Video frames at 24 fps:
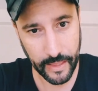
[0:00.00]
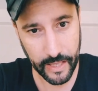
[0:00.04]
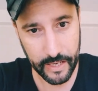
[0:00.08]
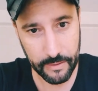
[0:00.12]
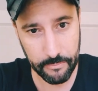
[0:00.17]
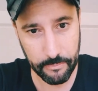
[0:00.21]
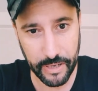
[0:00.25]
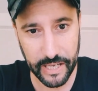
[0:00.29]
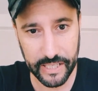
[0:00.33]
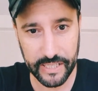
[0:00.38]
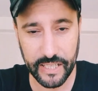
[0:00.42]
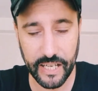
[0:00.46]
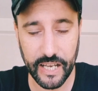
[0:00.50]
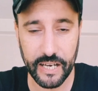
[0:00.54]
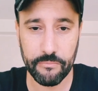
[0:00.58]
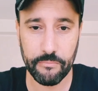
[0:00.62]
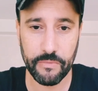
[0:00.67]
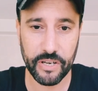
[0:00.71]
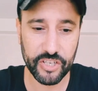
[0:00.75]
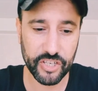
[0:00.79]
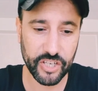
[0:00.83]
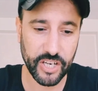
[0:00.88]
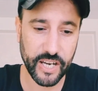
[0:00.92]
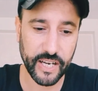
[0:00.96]
بعض
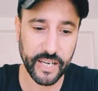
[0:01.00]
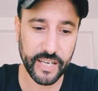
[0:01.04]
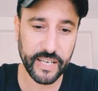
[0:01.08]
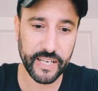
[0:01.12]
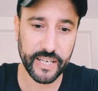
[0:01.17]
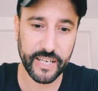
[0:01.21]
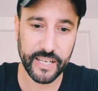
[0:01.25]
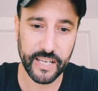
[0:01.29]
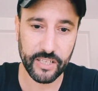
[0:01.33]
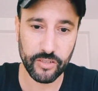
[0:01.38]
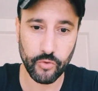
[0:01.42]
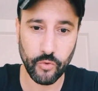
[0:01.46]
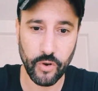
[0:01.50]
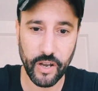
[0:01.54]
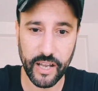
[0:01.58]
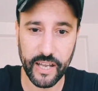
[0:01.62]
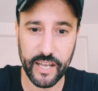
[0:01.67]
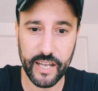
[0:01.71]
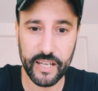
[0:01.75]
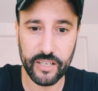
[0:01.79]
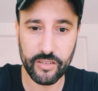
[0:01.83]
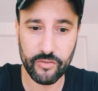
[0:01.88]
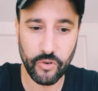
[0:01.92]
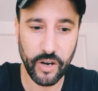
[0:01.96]
المشاكل كانت
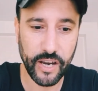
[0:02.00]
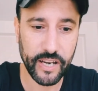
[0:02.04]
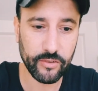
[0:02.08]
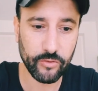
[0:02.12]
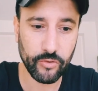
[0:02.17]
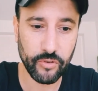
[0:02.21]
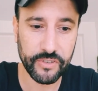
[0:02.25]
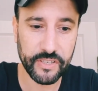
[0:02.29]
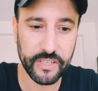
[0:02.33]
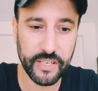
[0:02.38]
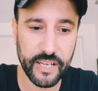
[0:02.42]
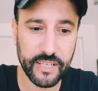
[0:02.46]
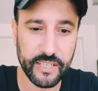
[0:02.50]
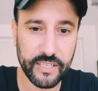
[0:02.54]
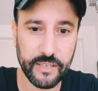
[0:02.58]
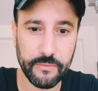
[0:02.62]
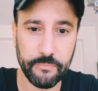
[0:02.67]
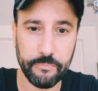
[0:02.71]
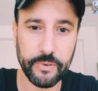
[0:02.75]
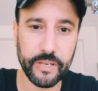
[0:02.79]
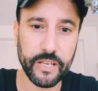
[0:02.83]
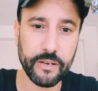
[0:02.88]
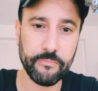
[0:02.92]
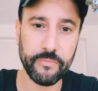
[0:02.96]
وقعات وحيدوا الناس
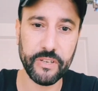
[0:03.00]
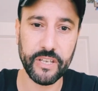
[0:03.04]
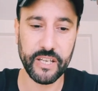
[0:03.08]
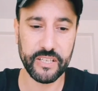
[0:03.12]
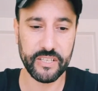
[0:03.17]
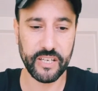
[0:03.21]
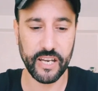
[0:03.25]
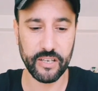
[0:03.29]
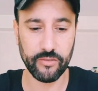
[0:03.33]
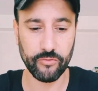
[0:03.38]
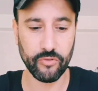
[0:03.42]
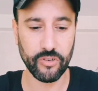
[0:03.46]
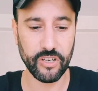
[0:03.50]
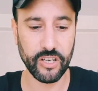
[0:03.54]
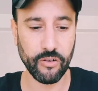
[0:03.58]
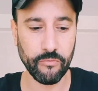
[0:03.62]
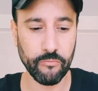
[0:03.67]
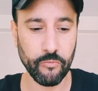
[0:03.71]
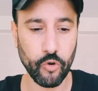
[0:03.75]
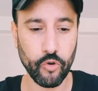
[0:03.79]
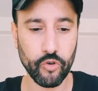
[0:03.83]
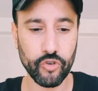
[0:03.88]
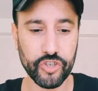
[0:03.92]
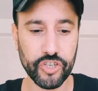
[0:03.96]
البيرميات حيدوا
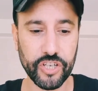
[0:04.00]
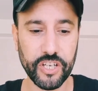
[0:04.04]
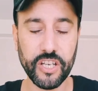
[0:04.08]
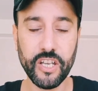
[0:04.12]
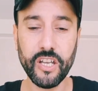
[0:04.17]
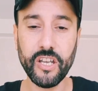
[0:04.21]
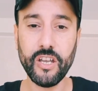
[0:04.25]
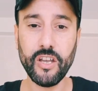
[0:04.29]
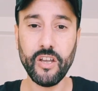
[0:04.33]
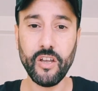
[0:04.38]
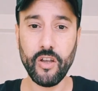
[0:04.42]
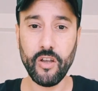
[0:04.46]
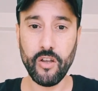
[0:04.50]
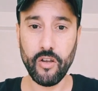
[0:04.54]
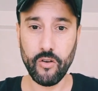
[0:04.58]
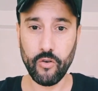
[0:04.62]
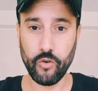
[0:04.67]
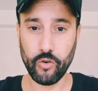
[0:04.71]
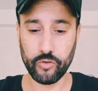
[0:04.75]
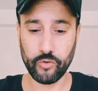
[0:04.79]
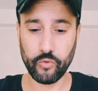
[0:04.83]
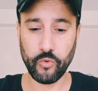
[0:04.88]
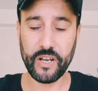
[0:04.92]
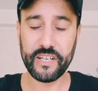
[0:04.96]
لهم كل شيء
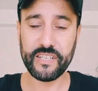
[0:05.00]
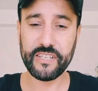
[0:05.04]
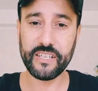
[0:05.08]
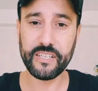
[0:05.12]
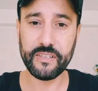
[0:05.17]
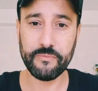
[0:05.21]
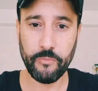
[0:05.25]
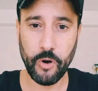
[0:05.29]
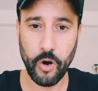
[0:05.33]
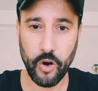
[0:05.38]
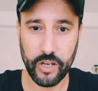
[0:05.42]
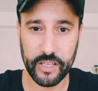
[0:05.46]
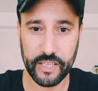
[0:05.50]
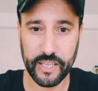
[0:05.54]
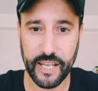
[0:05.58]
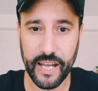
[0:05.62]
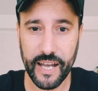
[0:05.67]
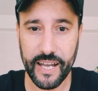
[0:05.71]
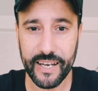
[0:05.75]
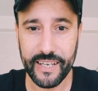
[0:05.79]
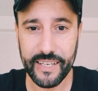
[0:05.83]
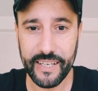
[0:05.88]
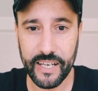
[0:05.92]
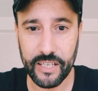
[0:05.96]
وتواصلت مع واحد
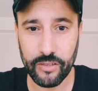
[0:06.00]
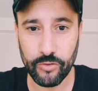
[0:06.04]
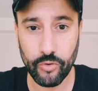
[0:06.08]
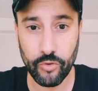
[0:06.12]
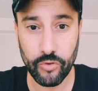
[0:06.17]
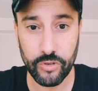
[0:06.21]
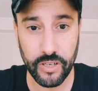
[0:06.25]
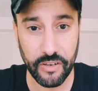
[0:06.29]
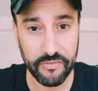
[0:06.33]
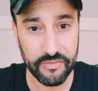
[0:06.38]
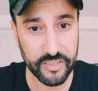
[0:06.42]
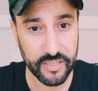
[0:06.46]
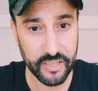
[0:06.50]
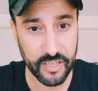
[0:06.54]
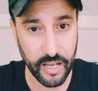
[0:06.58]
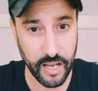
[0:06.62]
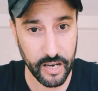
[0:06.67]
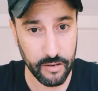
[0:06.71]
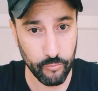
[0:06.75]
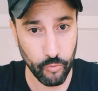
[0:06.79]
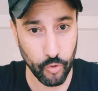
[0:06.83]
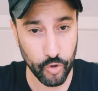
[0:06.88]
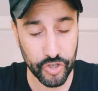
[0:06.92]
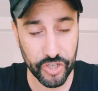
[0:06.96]
الاخ اللي عنده نفس
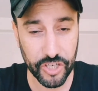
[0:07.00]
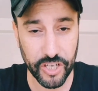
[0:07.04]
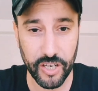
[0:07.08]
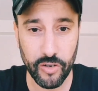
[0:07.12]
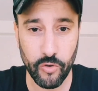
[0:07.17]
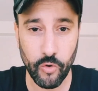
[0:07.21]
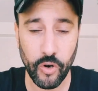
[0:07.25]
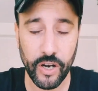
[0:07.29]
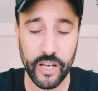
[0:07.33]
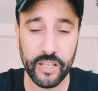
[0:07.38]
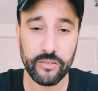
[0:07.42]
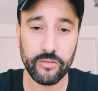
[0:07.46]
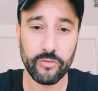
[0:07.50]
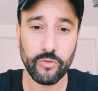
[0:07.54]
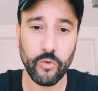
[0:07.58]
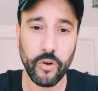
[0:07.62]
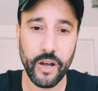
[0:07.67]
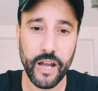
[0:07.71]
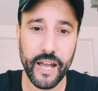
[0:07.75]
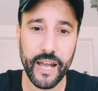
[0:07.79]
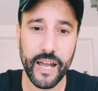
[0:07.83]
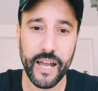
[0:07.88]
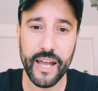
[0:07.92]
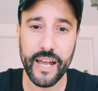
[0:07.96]
المشكل وعنده
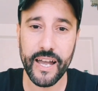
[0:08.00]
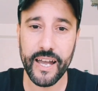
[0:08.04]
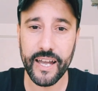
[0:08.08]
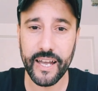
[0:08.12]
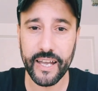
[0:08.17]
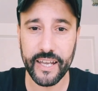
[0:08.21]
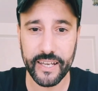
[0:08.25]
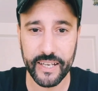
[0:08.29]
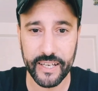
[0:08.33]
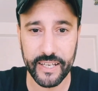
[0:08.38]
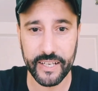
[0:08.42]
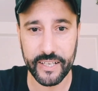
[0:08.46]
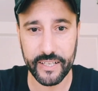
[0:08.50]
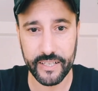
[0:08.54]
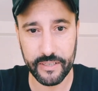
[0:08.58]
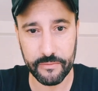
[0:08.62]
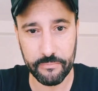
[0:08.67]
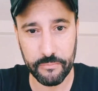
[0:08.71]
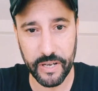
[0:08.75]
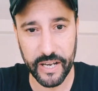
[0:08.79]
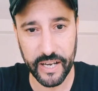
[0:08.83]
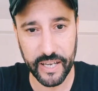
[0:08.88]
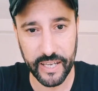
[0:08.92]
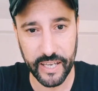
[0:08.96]
اخر
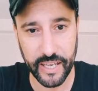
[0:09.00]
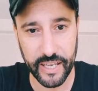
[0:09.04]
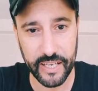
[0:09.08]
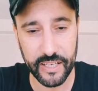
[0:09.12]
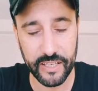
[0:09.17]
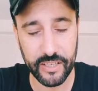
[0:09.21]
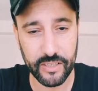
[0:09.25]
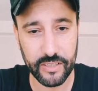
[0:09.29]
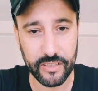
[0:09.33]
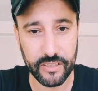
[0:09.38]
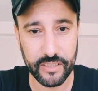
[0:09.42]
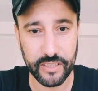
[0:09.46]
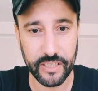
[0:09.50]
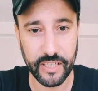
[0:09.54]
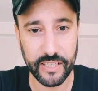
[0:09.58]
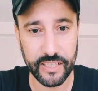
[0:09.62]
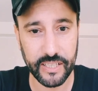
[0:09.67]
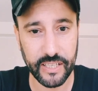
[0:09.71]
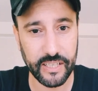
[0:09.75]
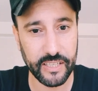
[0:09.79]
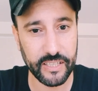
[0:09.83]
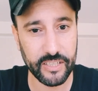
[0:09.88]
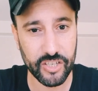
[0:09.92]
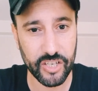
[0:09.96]
ما كاين
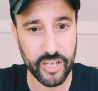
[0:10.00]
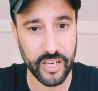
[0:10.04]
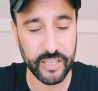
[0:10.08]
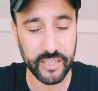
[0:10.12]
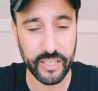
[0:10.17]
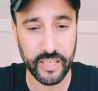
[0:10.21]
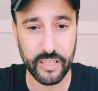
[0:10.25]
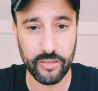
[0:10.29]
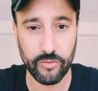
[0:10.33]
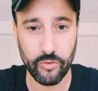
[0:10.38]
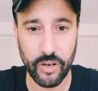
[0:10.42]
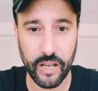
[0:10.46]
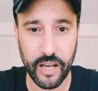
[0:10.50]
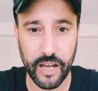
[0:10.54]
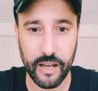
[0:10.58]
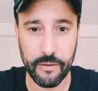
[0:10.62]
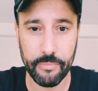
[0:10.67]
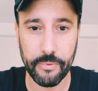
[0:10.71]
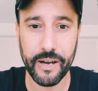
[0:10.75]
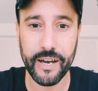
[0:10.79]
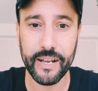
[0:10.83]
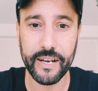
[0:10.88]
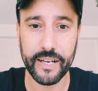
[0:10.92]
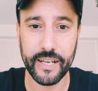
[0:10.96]
يعني الجديد
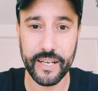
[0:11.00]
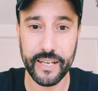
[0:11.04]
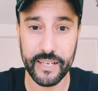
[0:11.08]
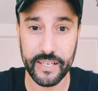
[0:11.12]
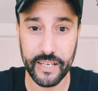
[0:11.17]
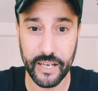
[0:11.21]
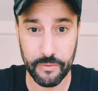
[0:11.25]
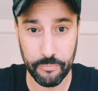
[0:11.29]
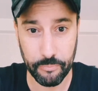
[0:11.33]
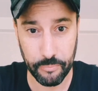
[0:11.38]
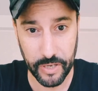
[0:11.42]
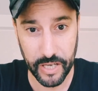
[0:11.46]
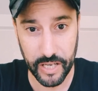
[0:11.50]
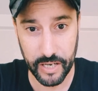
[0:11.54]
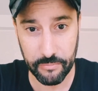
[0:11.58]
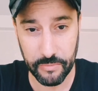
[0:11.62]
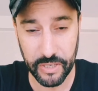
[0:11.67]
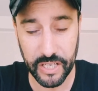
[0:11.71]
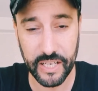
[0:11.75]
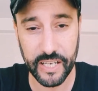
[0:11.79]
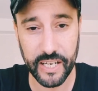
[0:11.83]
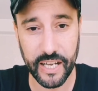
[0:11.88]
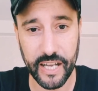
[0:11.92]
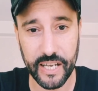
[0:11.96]
والاخبار على
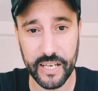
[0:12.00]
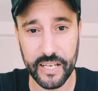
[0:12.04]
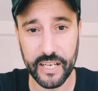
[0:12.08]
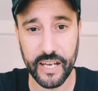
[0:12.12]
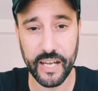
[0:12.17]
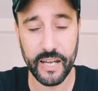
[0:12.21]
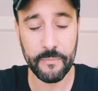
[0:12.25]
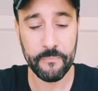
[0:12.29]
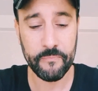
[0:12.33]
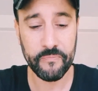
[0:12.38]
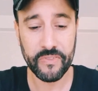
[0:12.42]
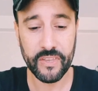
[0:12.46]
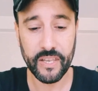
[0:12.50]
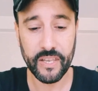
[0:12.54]
البيرمي لان